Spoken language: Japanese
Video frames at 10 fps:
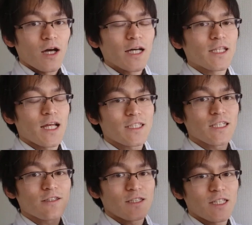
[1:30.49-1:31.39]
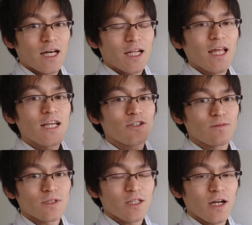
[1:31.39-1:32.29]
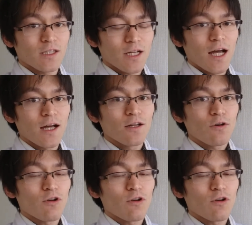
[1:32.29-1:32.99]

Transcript: 新しい薬だから大丈夫って方が